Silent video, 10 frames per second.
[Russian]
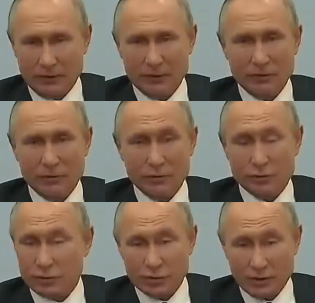Это не
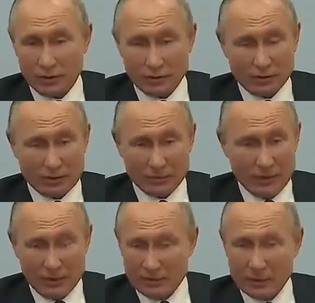чужие где-то там
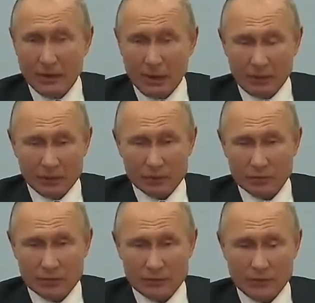за морями
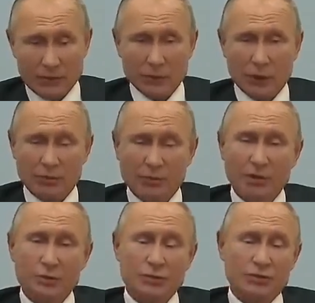государства, о которых мы
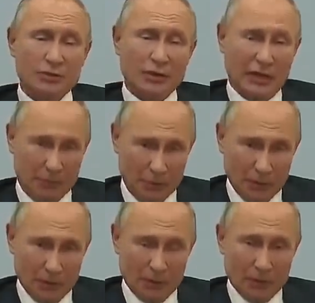мало чего знаем.
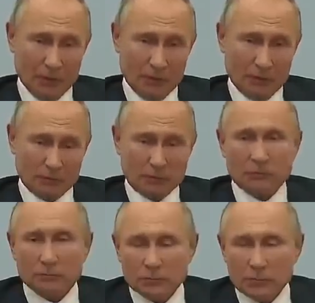
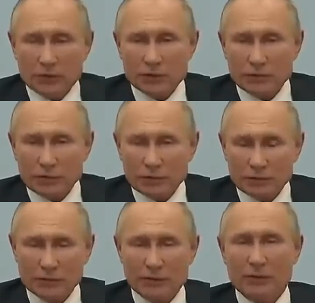
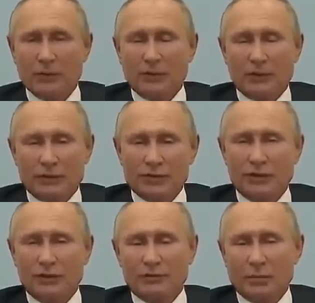Очевидно, мы
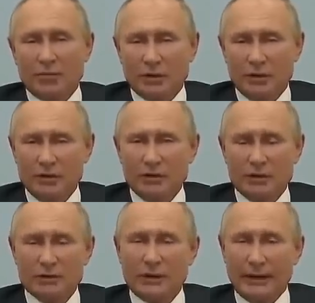жили в рамках
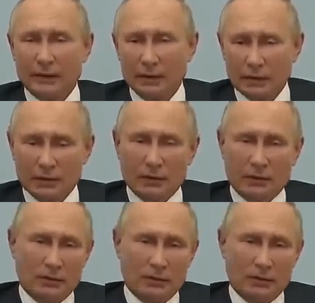единой страны